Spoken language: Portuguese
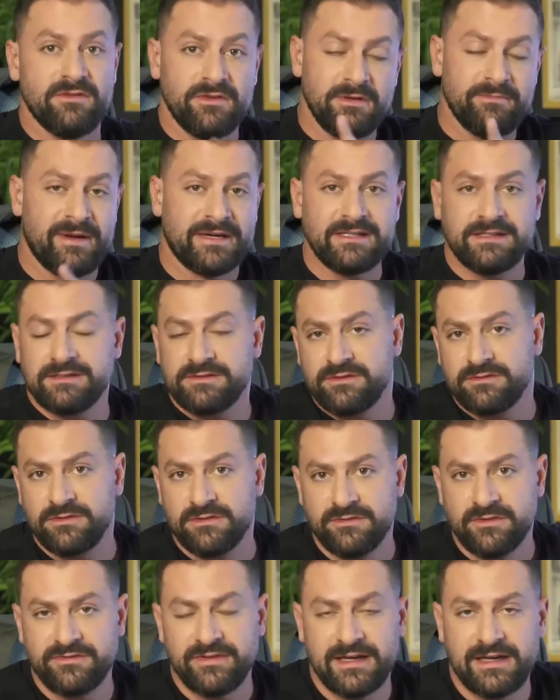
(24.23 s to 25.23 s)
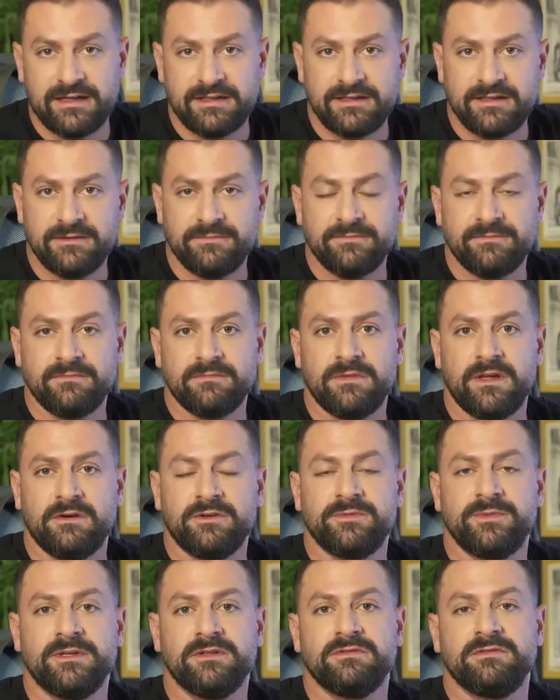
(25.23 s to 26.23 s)
E preste atenção no que eu vou falar aqui, né? Um
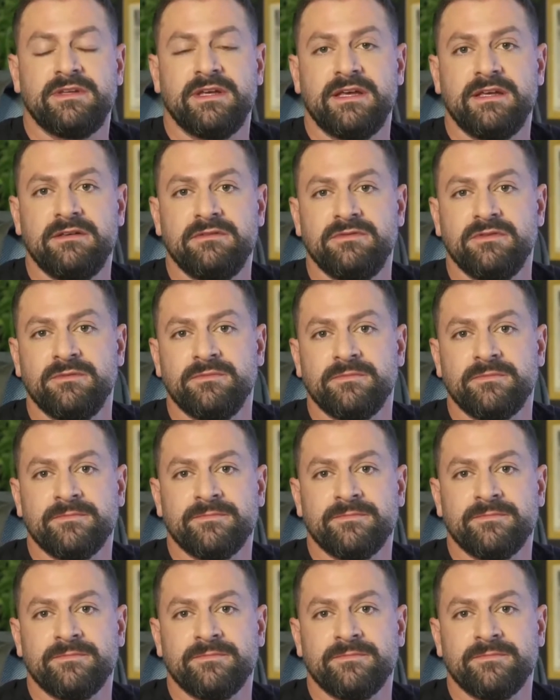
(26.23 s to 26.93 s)
espírito terrível